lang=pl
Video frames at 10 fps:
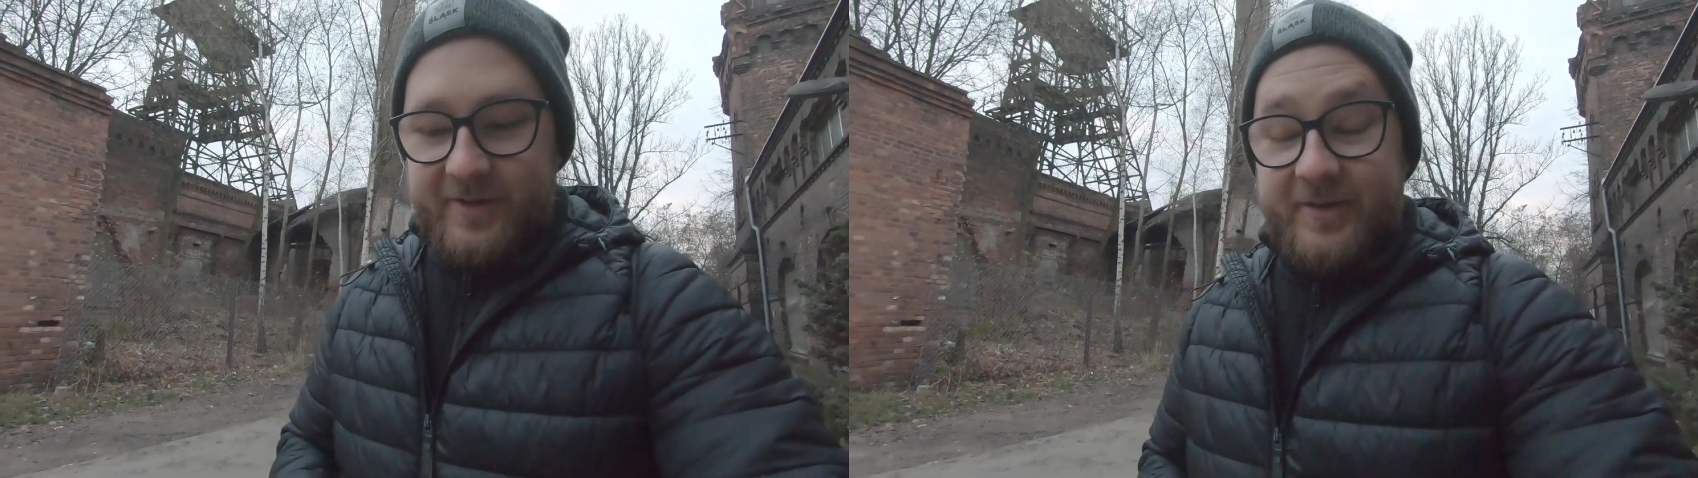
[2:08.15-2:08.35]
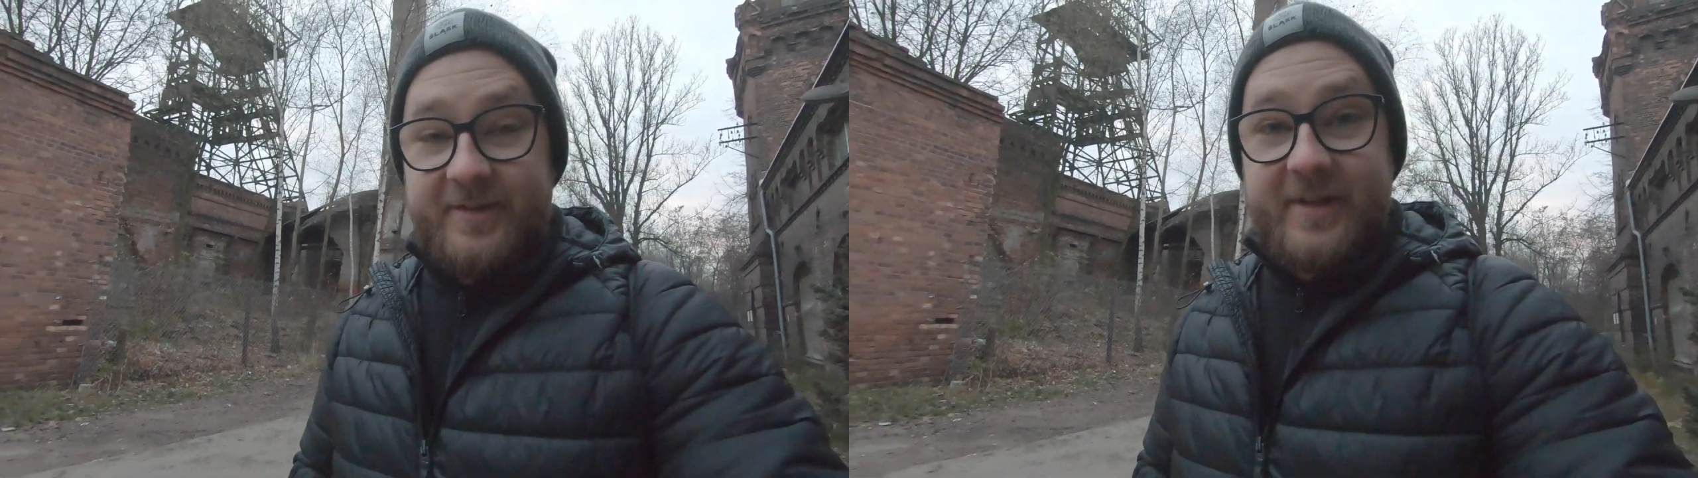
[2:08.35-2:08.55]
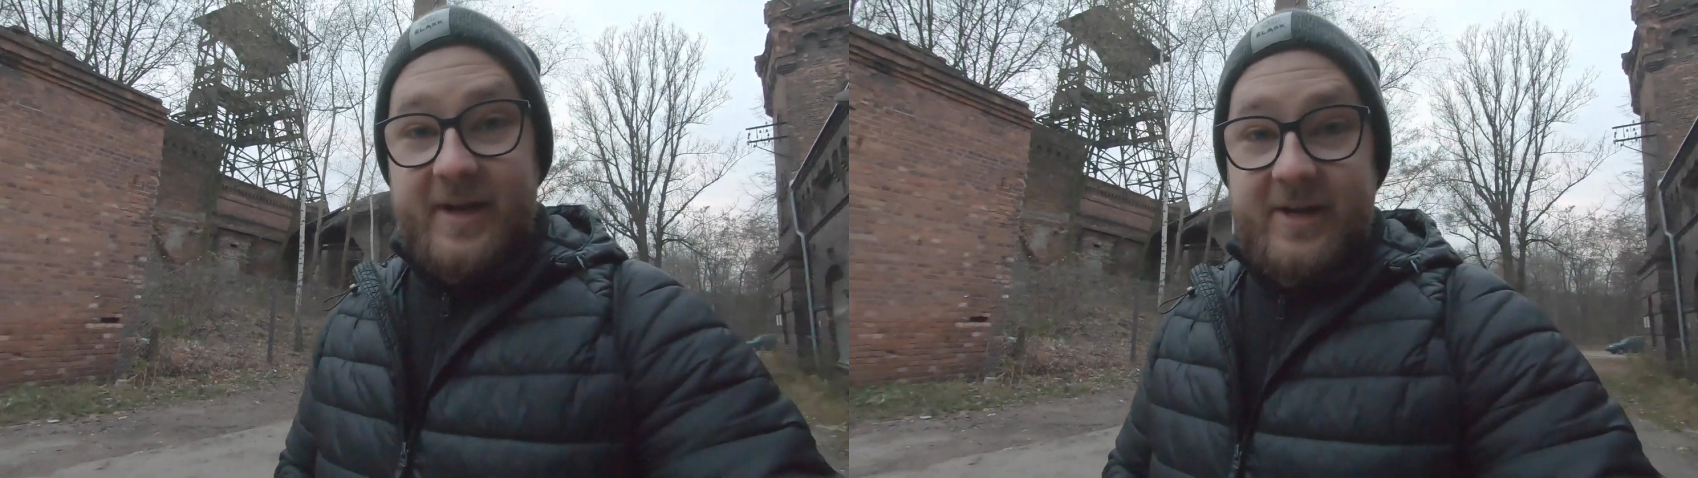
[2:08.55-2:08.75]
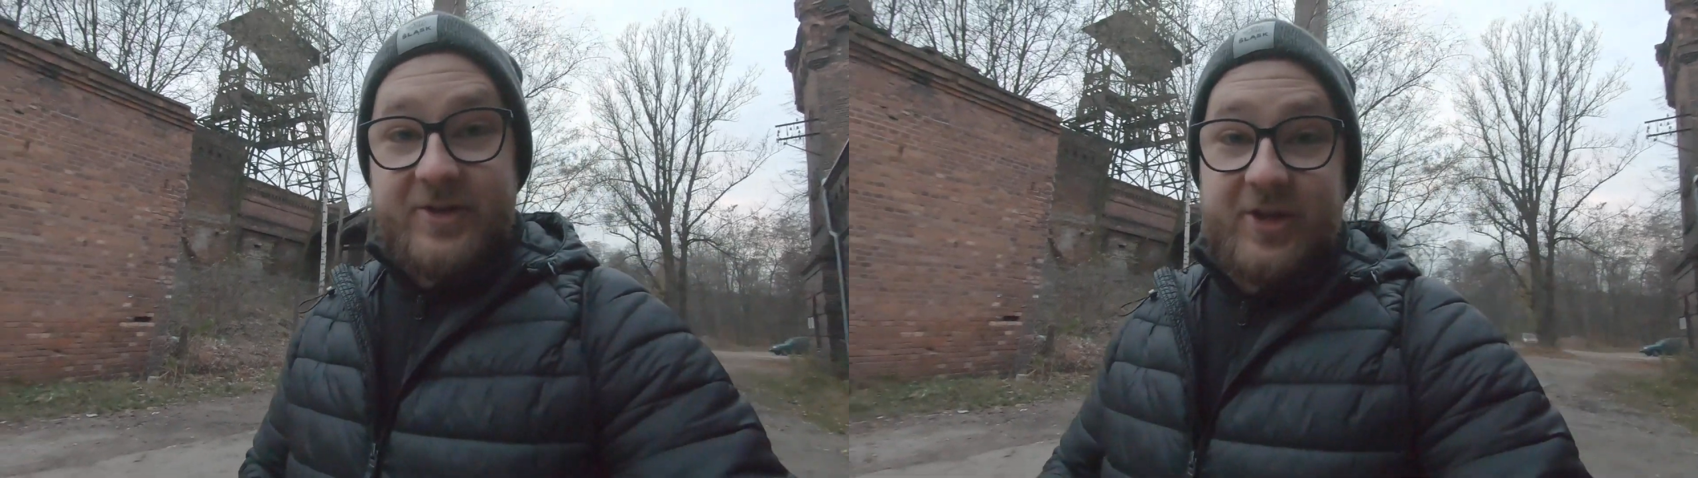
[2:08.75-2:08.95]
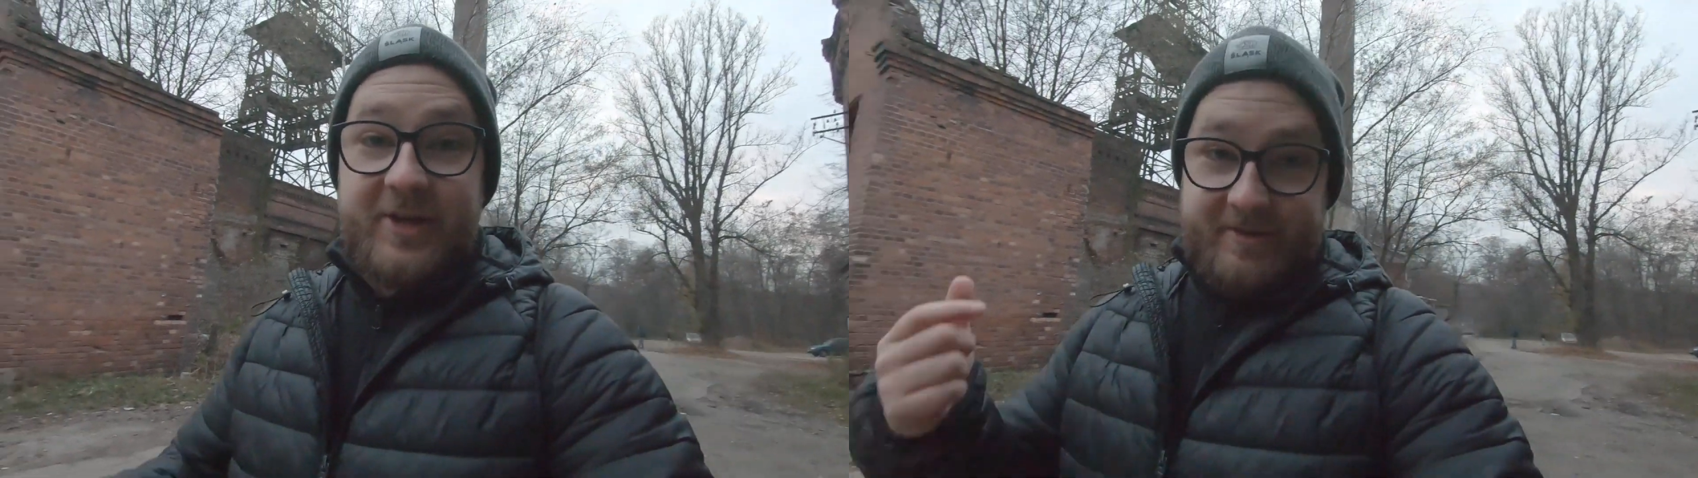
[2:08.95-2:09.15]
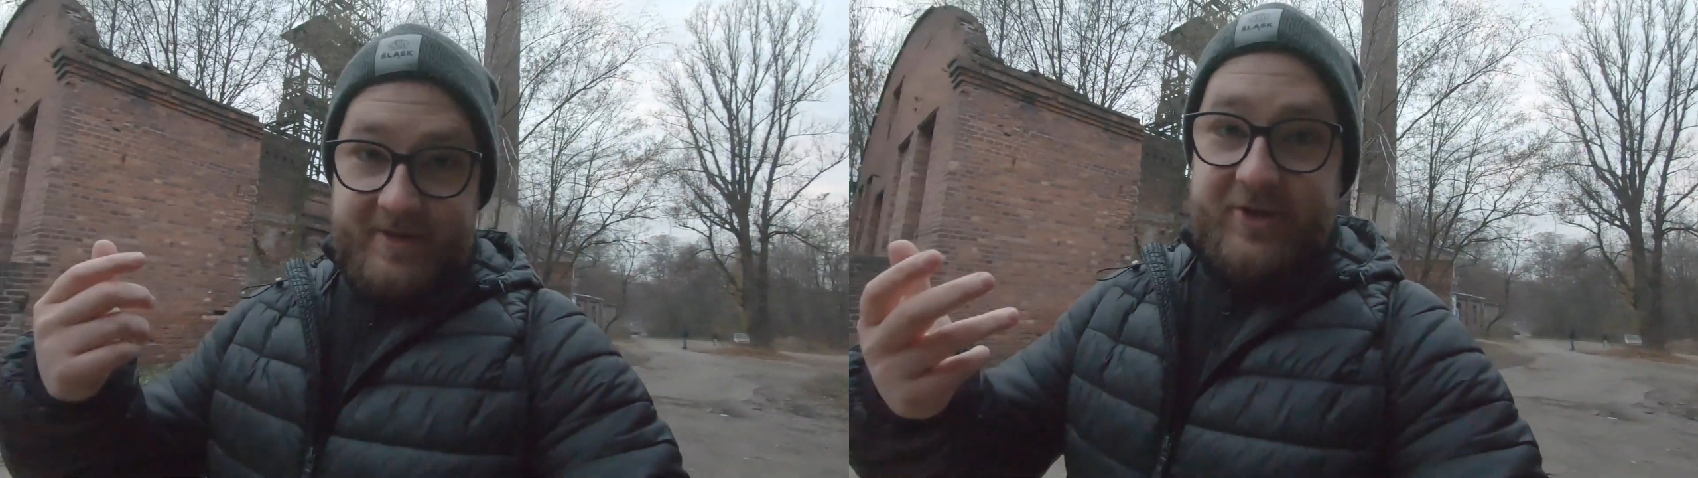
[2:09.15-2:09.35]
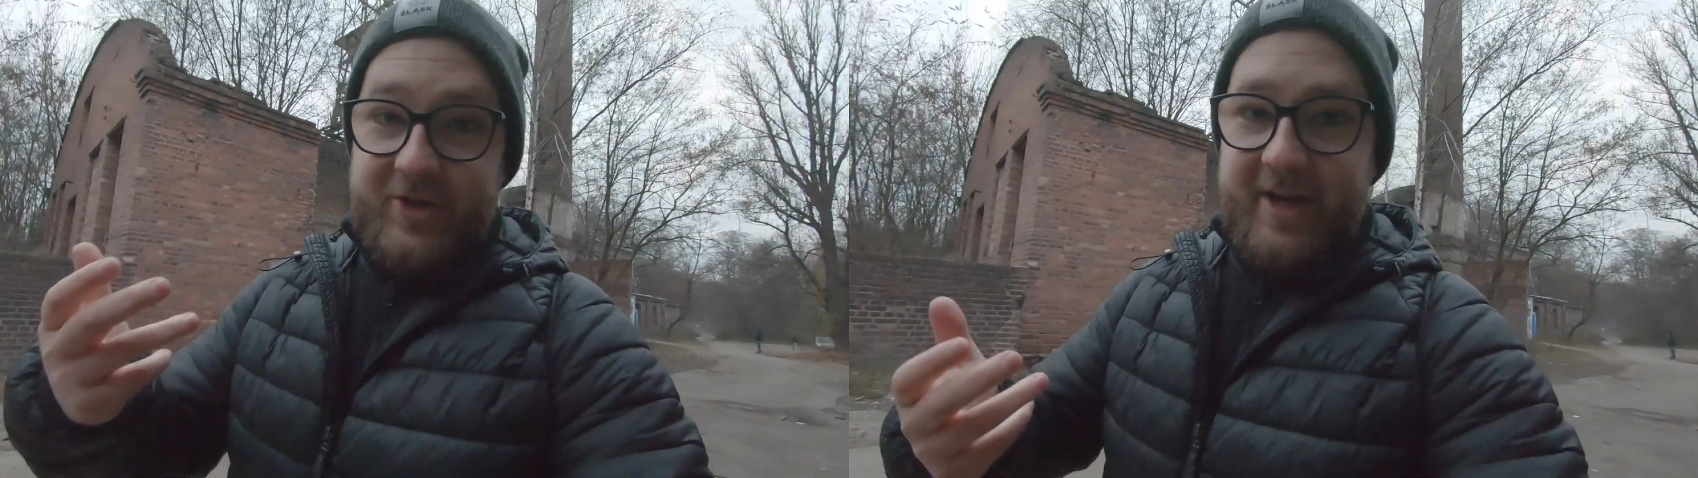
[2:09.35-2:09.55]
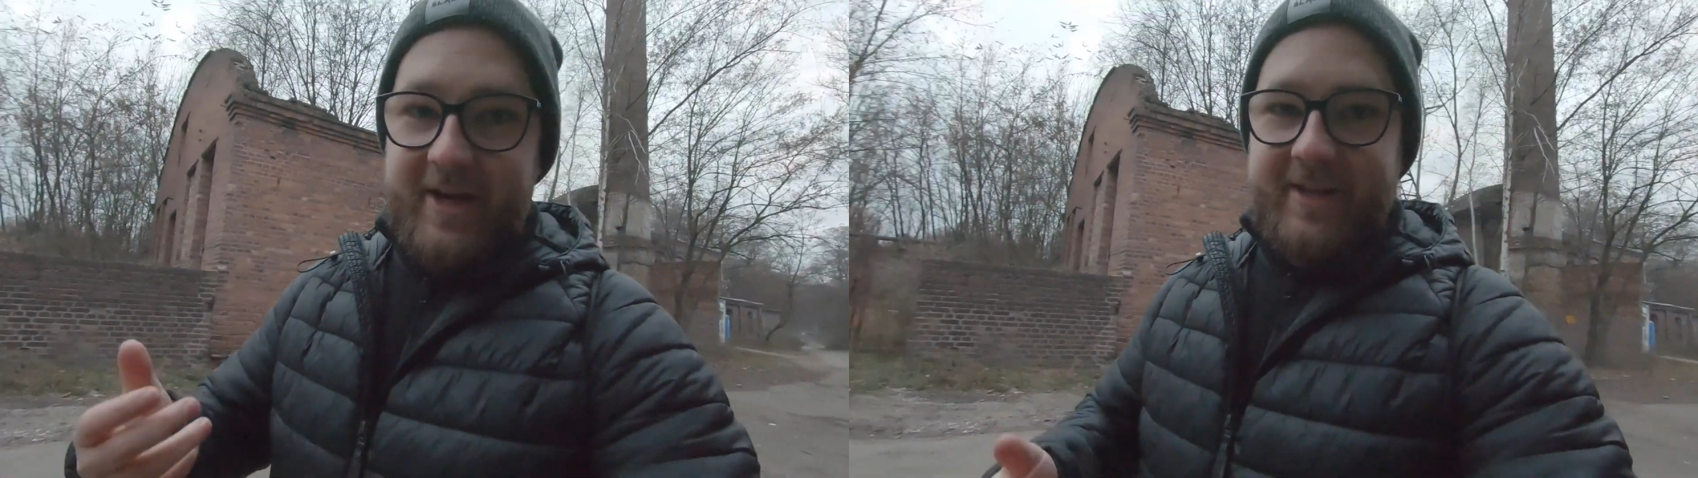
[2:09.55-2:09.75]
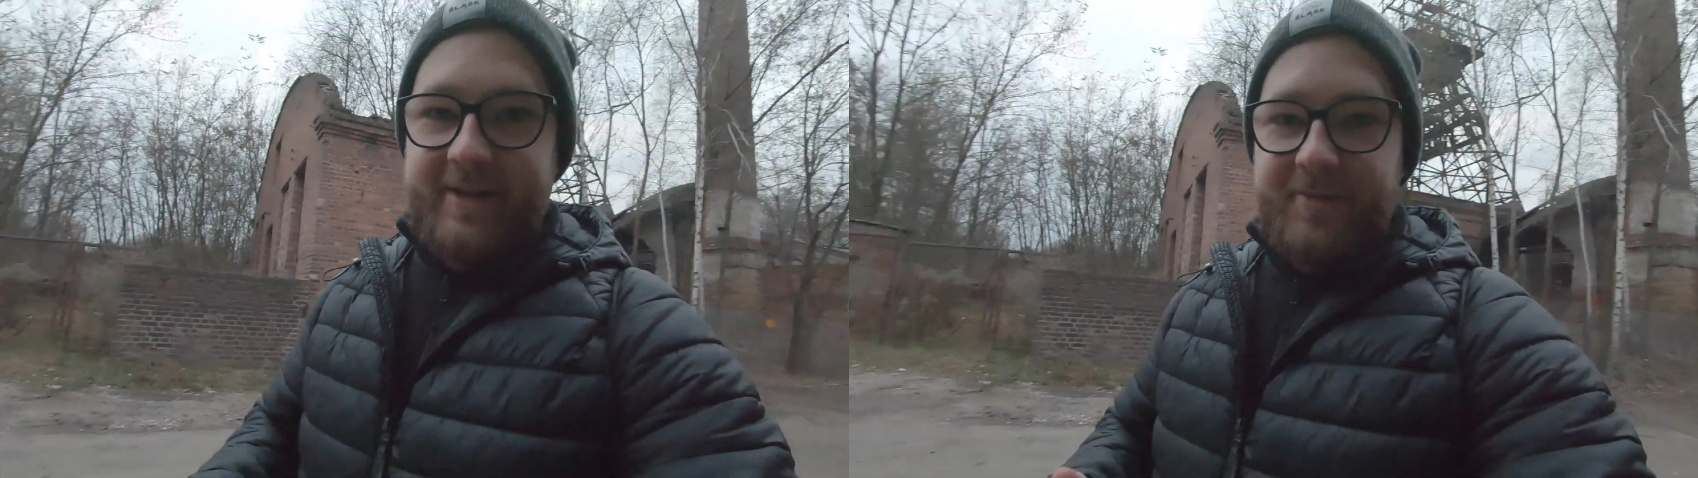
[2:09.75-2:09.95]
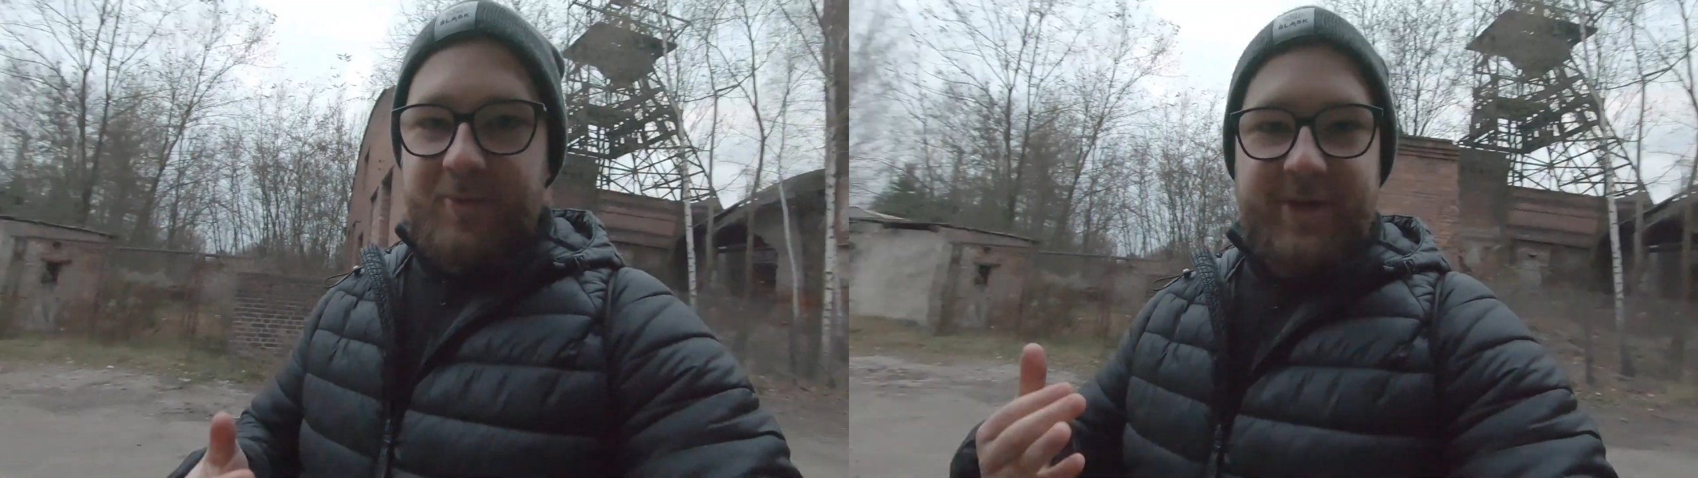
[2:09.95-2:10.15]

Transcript: to jest taka, że te cztery lata temu,